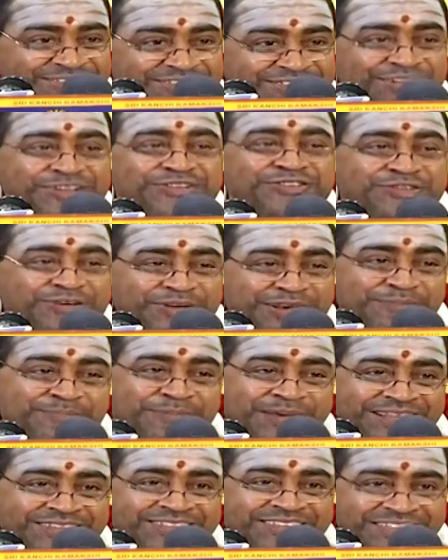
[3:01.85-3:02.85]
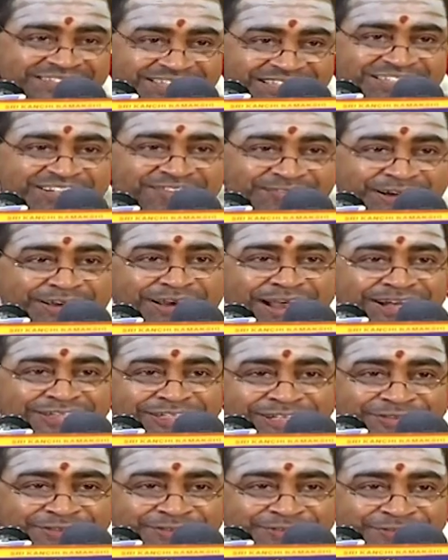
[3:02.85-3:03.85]
తీర్చుకునే ప్రయత్నం చేసిన వాడు
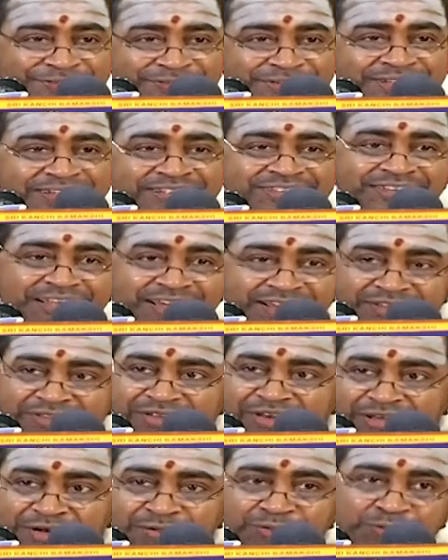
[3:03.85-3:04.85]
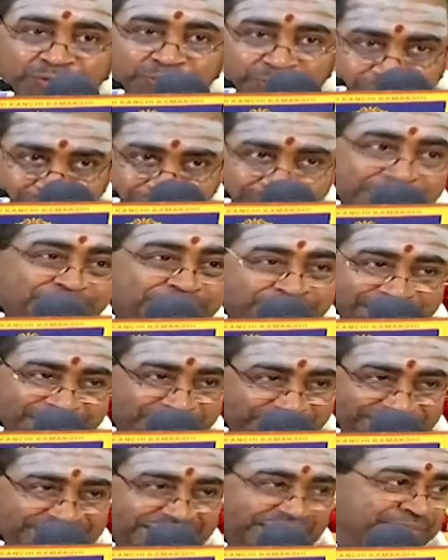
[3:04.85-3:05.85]
రాక్షసుడు తీరదలేని ఊరుకున్న వాడు మనం
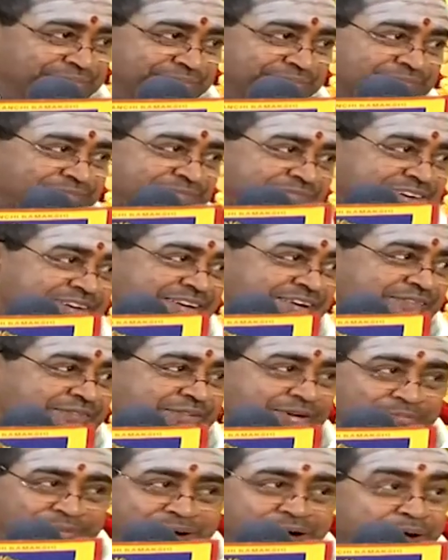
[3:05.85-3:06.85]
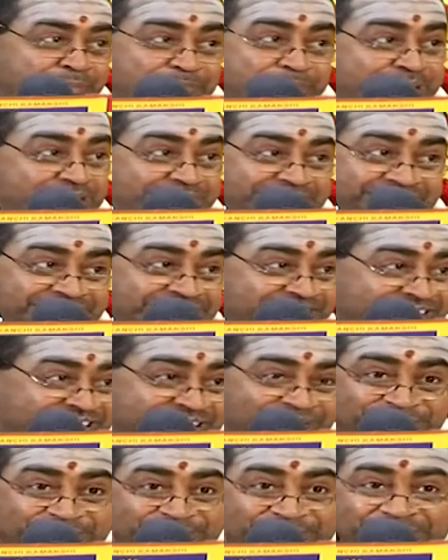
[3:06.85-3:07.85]
అంతే వాడు మహాప్రయత్నం
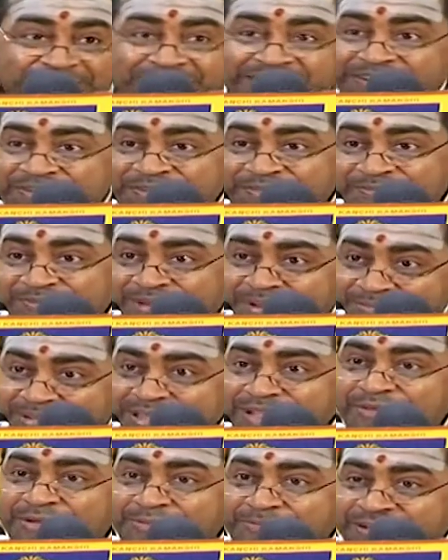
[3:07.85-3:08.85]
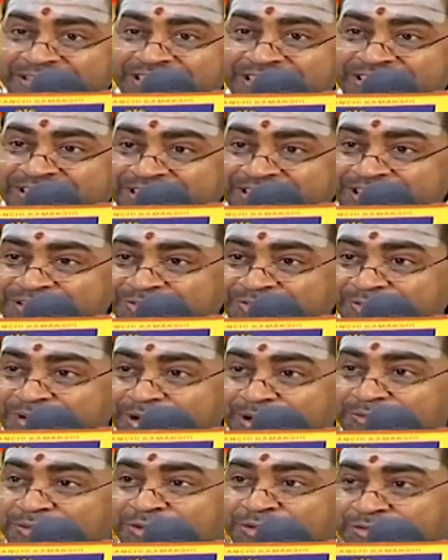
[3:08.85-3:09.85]
చేశాడు బ్రహ్మదేవ ప్రత్యక్షం
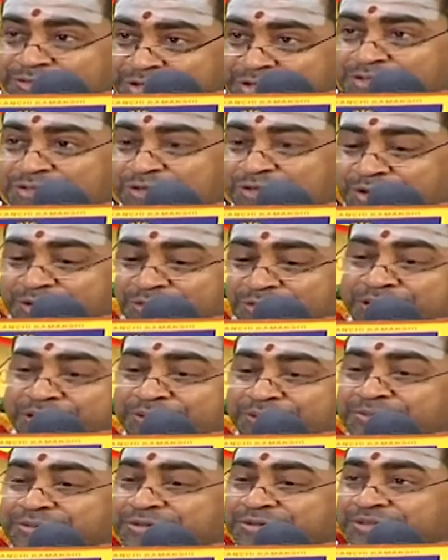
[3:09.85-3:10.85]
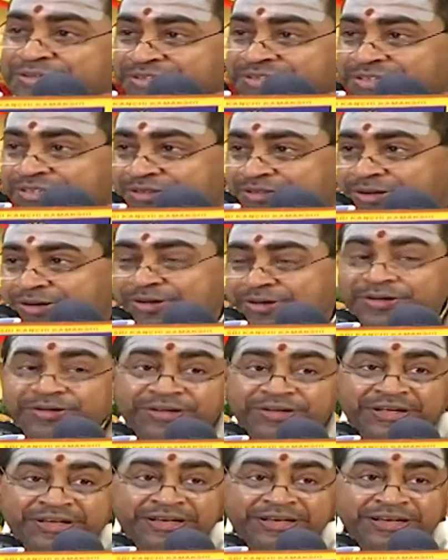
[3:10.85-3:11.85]
చేసుకున్నాడు చేసుకుని అంటున్నాడు ఇదిగో
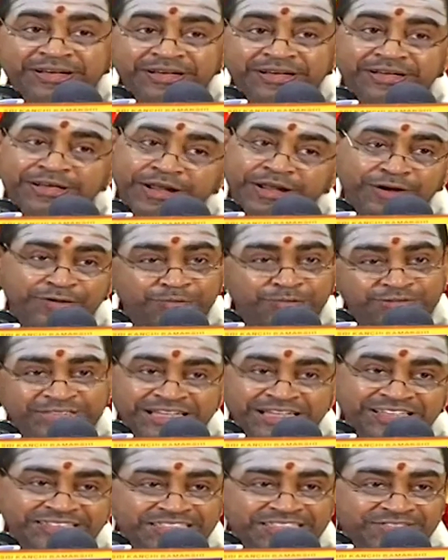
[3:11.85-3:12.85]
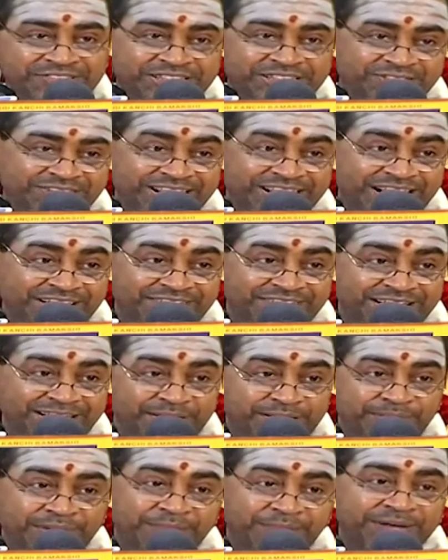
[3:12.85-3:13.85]
నాకు చిరంజీవి
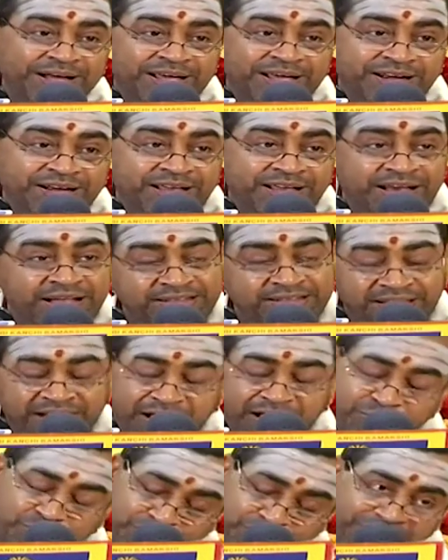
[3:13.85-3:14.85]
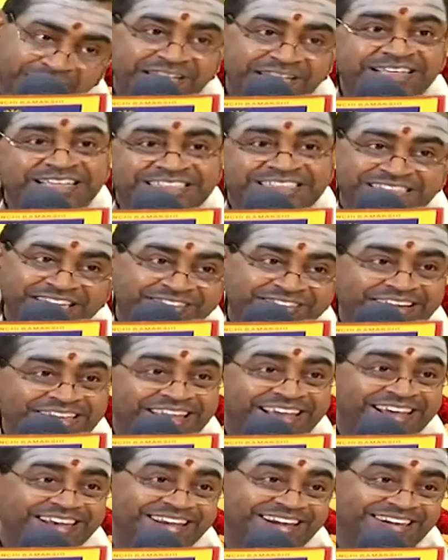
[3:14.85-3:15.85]
కావాలని బ్రహ్మగారు అన్నారు అది నాకుంటే నీకు
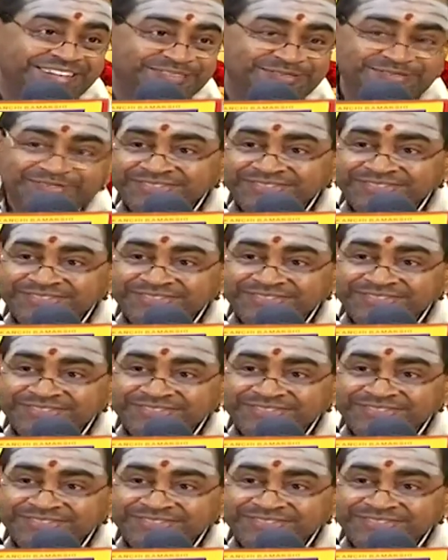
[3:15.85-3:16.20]
ఇచ్చేవాడిని అన్నాడు